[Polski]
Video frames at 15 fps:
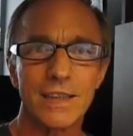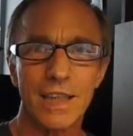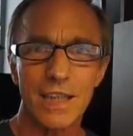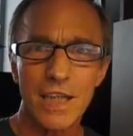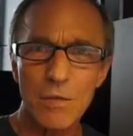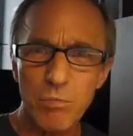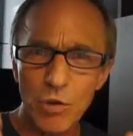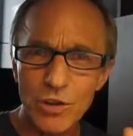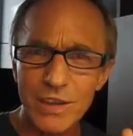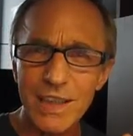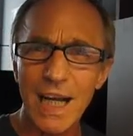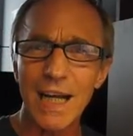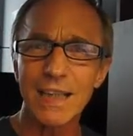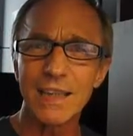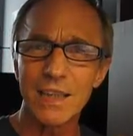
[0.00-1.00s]
takich
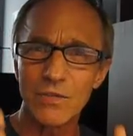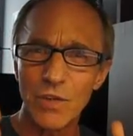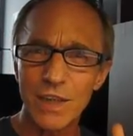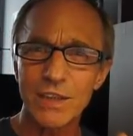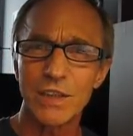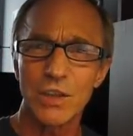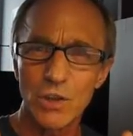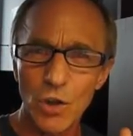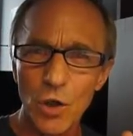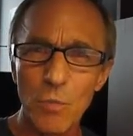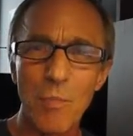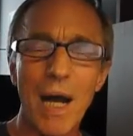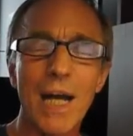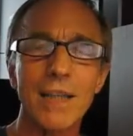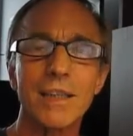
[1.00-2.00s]
poddanych właśnie
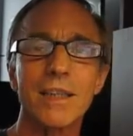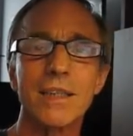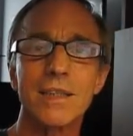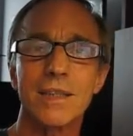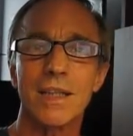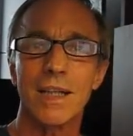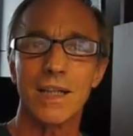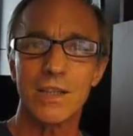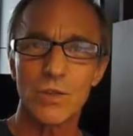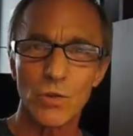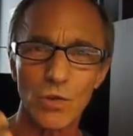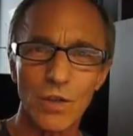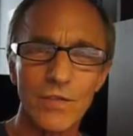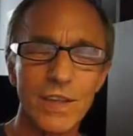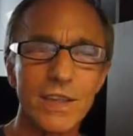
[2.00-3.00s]
dogmatyce,
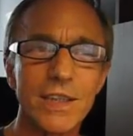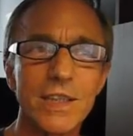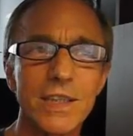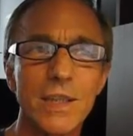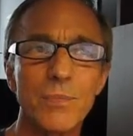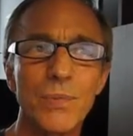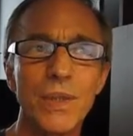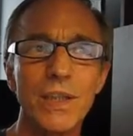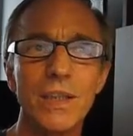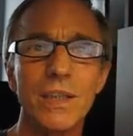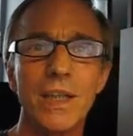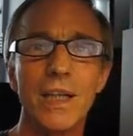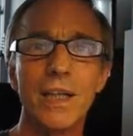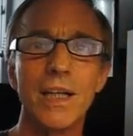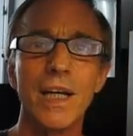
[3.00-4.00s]
surowej
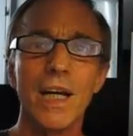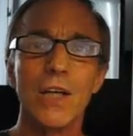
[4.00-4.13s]
dyscyplinie,